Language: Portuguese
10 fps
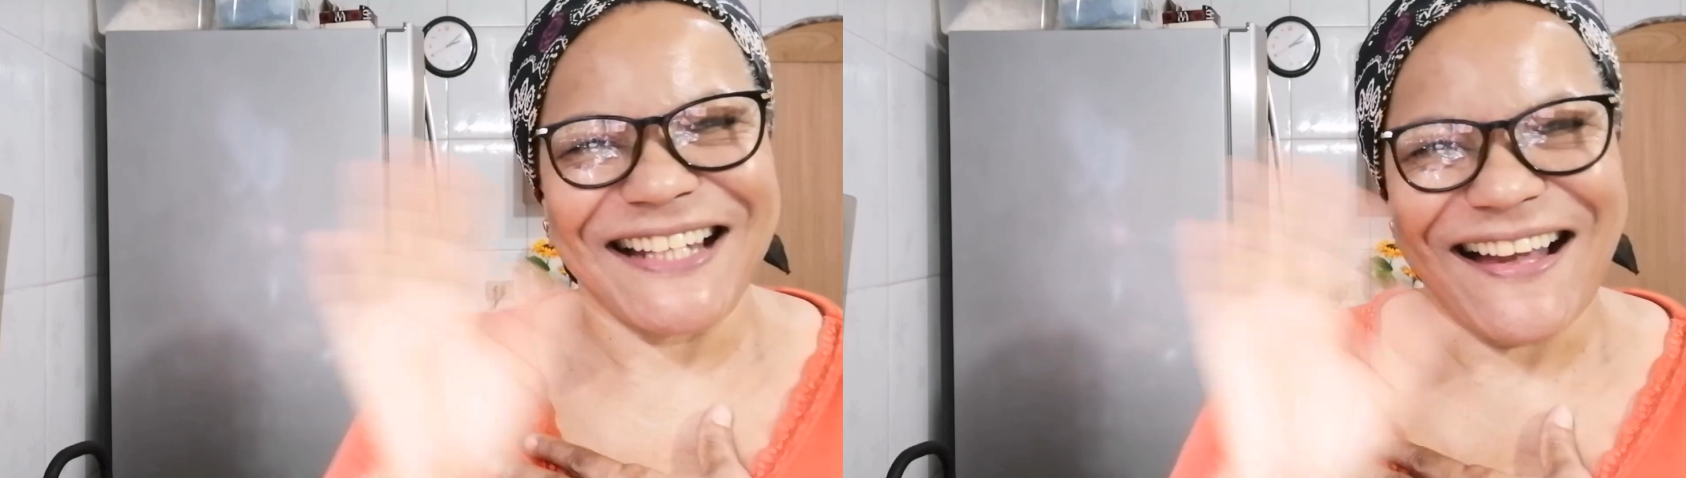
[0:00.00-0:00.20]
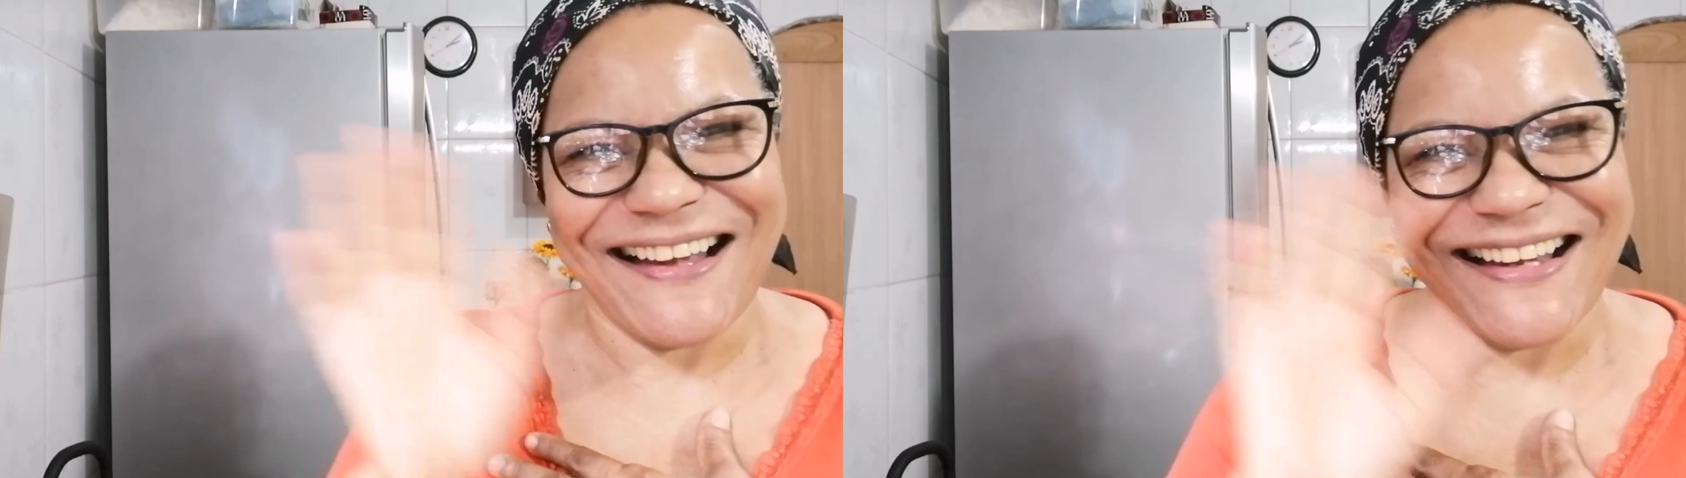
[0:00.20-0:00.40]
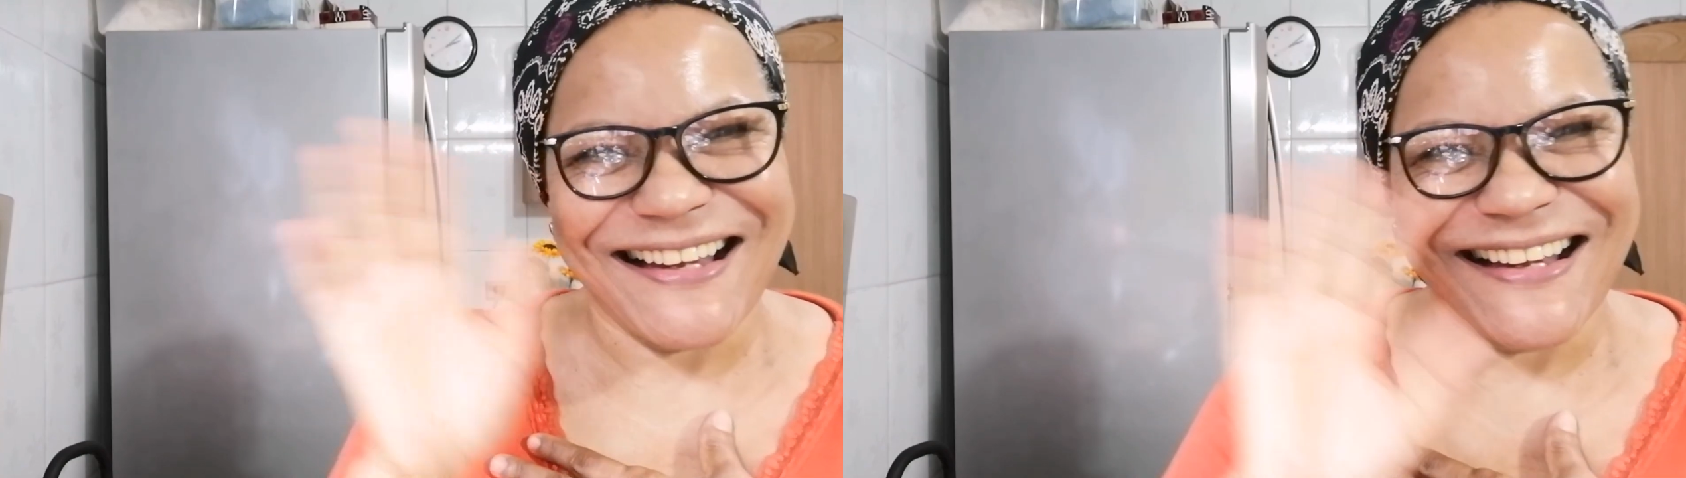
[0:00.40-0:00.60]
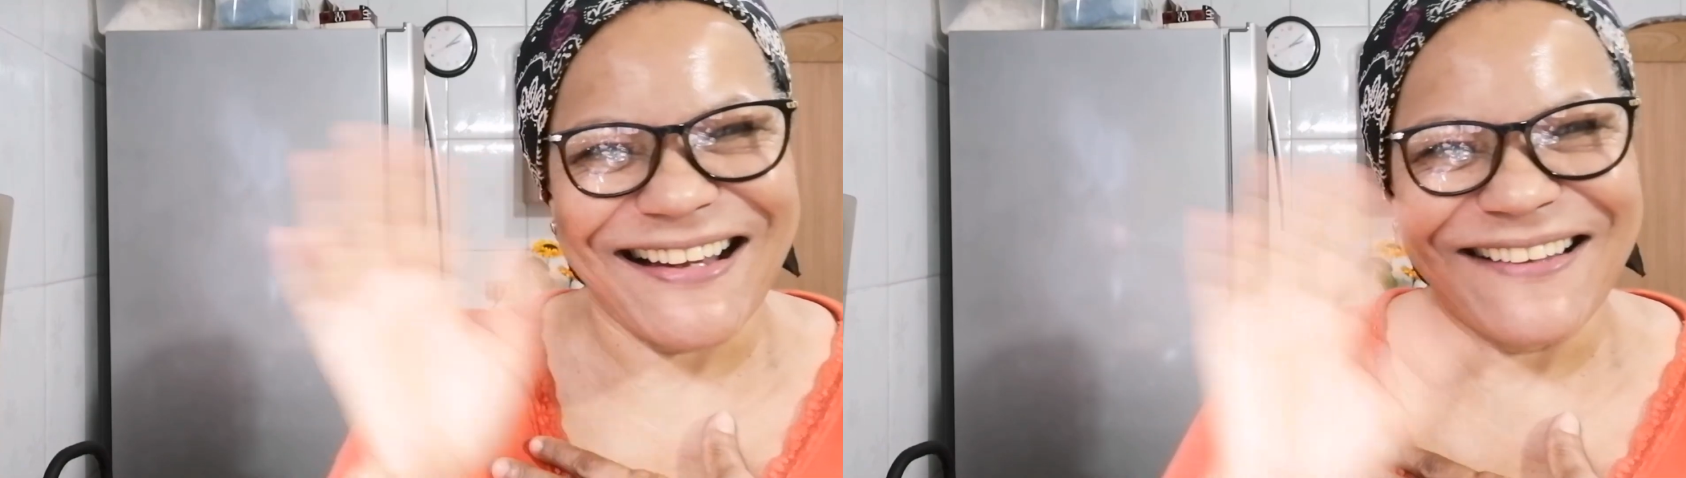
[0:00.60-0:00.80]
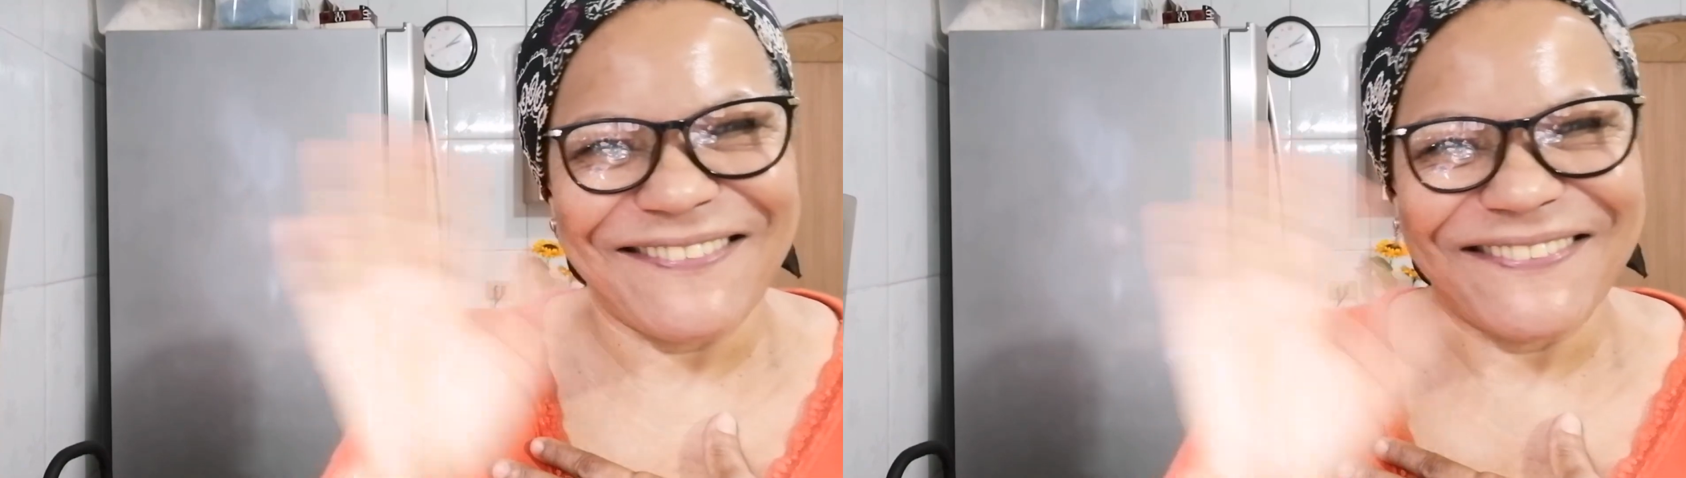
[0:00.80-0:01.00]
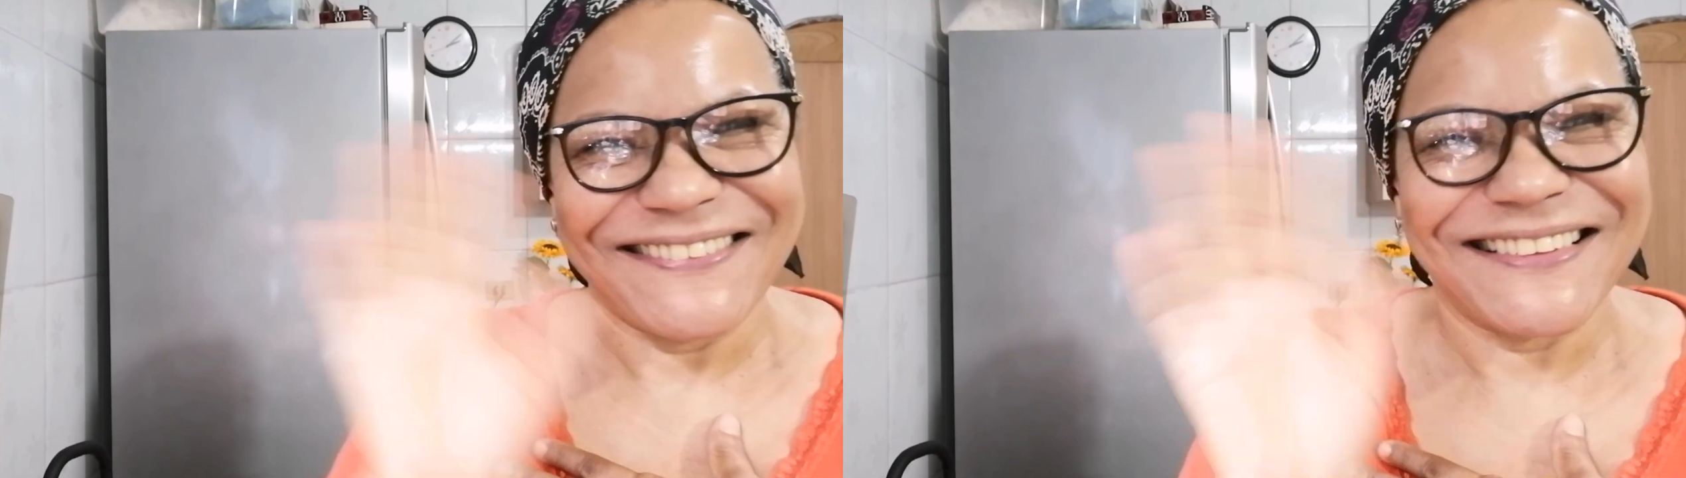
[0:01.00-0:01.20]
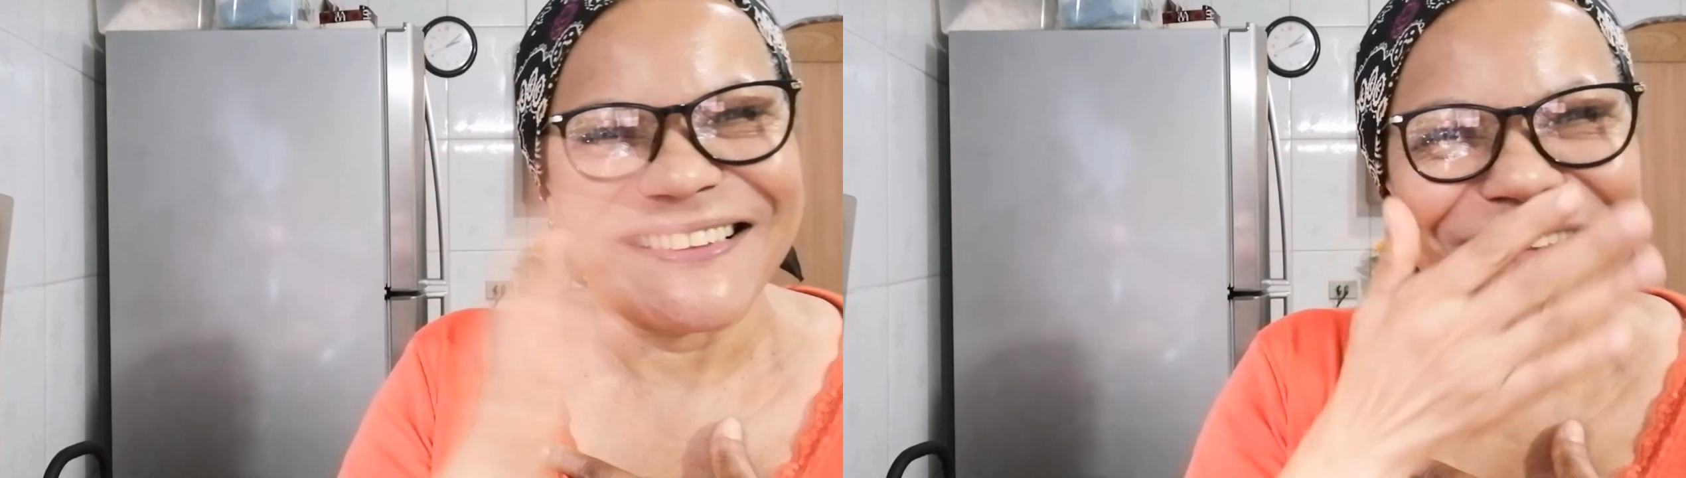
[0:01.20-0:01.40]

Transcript: Tchau!